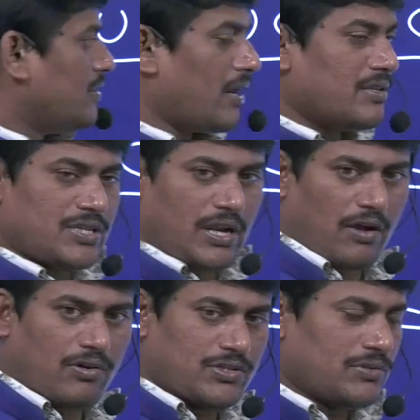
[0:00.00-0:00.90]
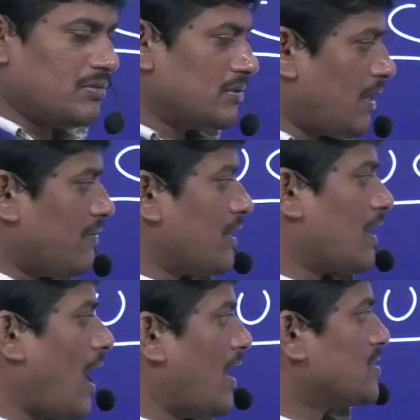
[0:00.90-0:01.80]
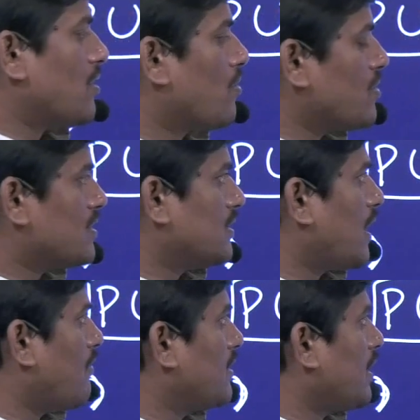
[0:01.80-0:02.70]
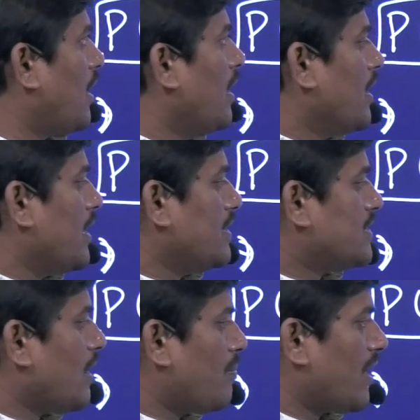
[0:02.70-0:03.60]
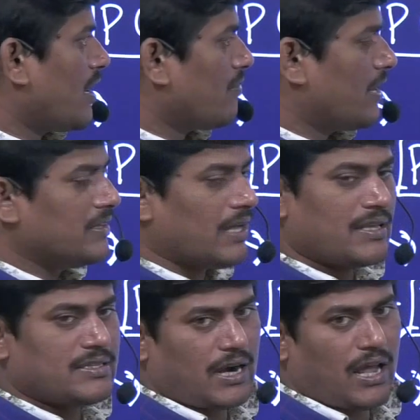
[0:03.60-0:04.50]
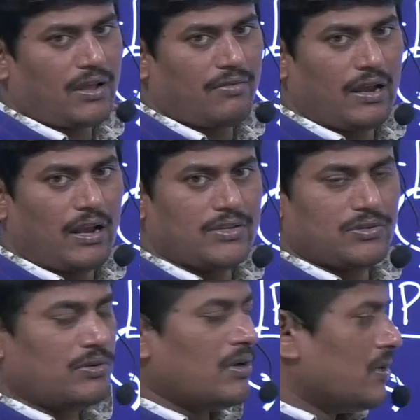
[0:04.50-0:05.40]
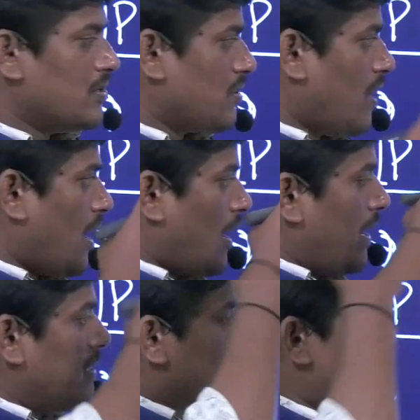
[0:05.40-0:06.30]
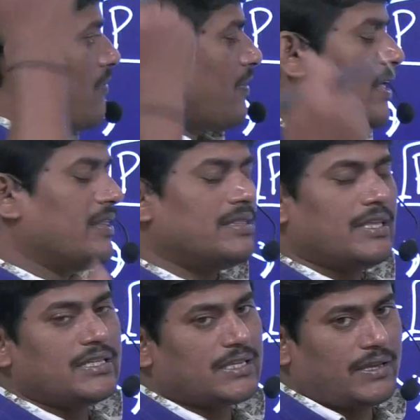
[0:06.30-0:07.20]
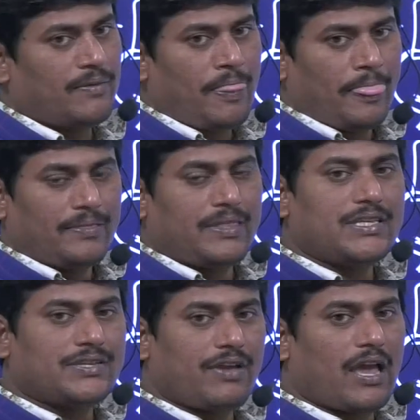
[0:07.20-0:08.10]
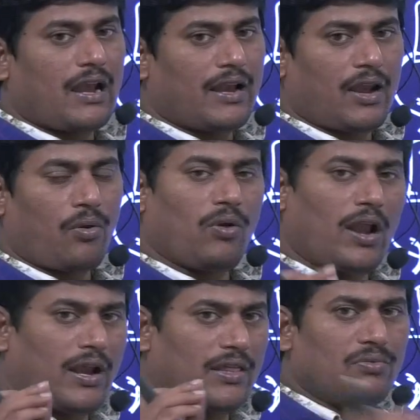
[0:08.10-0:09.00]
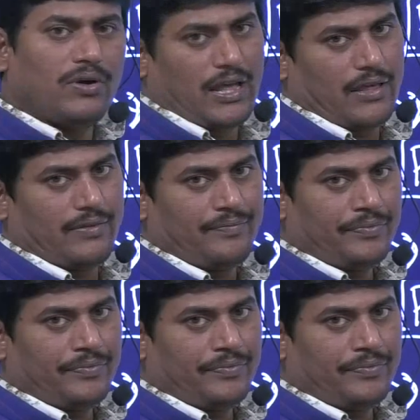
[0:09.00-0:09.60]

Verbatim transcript: ధరించి రావచ్చు తర్వాత క్లాస్లోకి వచ్చిన తర్వాత ఇజాబ్ అనేటువంటి ధరించడానికి వీల్లేదు సో ఆ హెడ్ స్కార్ఫ్ అనేది తీసి తీసివేయాలనే రూల్ అనేది ఉండేది